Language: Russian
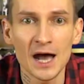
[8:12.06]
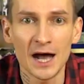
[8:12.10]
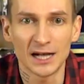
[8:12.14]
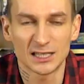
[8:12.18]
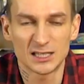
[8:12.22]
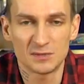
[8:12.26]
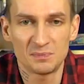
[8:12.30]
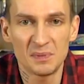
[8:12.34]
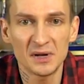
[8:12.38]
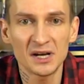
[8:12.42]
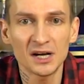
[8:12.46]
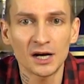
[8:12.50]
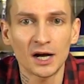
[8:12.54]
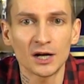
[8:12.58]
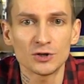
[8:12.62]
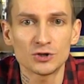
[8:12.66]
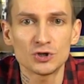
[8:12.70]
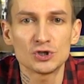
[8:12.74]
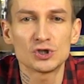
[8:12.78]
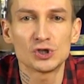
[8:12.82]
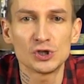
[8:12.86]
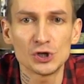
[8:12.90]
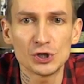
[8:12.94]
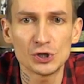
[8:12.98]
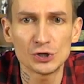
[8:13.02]
А теперь я хочу
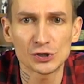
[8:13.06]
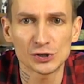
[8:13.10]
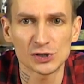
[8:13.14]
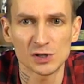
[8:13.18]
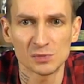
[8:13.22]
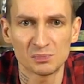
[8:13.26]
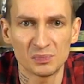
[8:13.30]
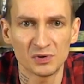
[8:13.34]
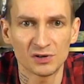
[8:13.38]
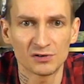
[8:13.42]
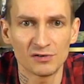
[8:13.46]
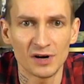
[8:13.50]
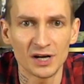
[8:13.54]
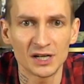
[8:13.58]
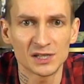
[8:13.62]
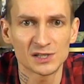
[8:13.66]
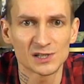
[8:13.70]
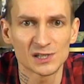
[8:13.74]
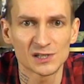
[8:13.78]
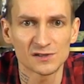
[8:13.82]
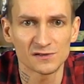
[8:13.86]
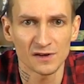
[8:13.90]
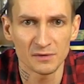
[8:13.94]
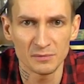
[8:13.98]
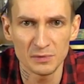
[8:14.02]
серьезно поговорить со
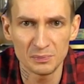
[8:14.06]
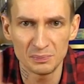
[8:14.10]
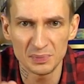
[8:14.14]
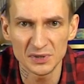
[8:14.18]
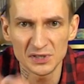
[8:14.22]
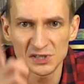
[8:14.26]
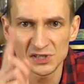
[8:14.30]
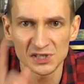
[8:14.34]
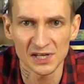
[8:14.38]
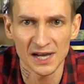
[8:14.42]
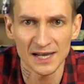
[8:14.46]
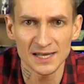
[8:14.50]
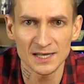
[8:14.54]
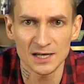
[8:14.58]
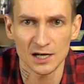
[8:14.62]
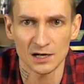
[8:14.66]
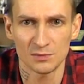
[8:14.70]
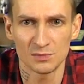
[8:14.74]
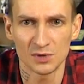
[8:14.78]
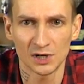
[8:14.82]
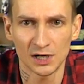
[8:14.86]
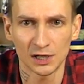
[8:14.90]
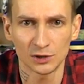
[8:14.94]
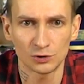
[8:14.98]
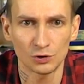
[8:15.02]
своими
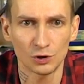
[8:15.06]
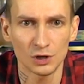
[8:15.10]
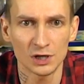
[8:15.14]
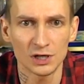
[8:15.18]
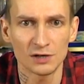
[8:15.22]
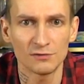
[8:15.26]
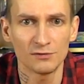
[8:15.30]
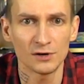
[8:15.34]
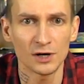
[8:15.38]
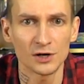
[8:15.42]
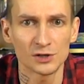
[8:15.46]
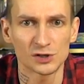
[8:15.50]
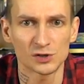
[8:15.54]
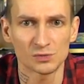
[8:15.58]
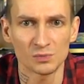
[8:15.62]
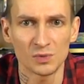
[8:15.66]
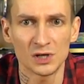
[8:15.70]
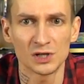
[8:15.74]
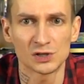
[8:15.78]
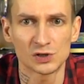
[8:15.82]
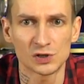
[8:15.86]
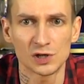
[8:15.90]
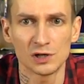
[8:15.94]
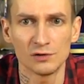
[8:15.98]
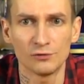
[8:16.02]
пенсионерами, которые являются
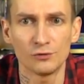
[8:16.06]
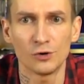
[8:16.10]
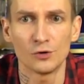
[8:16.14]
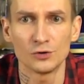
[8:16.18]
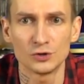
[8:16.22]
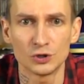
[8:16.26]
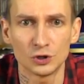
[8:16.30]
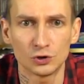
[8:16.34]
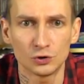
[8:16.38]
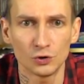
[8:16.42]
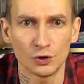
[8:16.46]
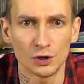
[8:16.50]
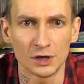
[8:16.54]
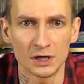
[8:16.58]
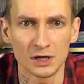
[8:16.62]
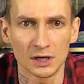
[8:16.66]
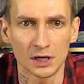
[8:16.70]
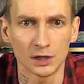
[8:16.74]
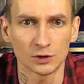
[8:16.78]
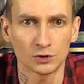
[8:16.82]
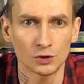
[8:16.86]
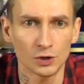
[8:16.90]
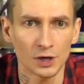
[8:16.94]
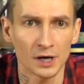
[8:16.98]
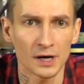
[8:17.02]
моей целевой аудиторией,
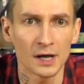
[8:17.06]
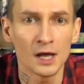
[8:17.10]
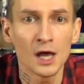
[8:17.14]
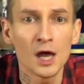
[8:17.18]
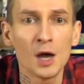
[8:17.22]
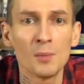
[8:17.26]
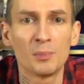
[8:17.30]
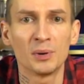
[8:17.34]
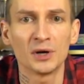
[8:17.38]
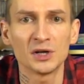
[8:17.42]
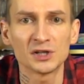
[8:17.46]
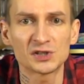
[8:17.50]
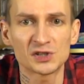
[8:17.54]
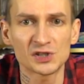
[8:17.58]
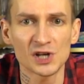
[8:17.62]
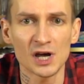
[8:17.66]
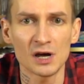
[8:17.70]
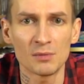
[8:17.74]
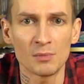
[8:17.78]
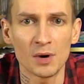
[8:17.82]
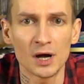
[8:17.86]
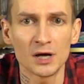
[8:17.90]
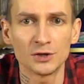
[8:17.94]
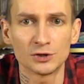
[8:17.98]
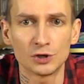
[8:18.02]
которая, порицая
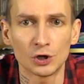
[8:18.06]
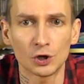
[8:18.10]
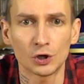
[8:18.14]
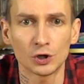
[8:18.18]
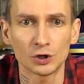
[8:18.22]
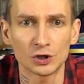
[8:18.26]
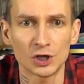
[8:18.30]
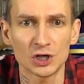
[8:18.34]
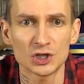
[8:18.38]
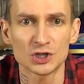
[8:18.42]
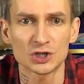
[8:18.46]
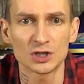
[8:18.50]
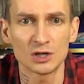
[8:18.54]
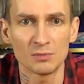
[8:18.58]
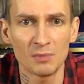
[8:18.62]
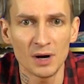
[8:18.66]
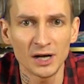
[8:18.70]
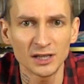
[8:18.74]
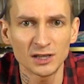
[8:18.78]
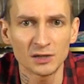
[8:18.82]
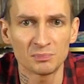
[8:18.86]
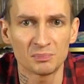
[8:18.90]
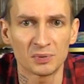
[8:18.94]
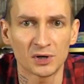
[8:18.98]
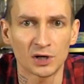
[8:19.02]
мои трехэтажные
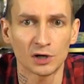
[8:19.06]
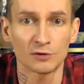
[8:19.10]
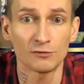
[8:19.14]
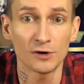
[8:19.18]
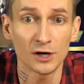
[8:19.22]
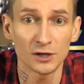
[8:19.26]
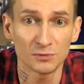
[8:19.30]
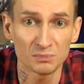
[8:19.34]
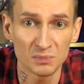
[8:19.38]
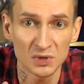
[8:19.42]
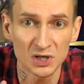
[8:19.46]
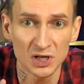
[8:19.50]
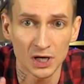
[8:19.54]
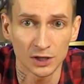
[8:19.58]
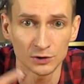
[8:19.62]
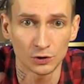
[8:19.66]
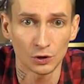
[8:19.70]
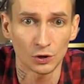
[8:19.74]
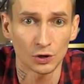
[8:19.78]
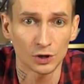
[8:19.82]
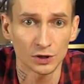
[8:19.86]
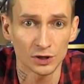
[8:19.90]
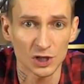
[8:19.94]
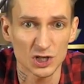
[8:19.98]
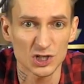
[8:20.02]
маты, покрывают меня
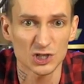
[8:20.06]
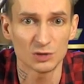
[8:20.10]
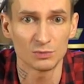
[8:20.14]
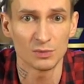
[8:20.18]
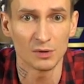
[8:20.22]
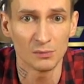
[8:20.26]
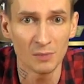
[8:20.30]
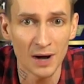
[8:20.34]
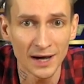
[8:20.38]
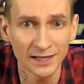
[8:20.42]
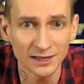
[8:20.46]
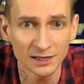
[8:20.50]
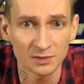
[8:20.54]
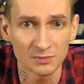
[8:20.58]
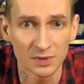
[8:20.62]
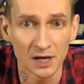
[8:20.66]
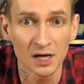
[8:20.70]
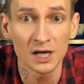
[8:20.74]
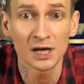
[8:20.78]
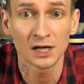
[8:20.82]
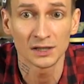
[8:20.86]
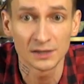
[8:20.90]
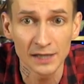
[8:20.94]
трехэтажными матами.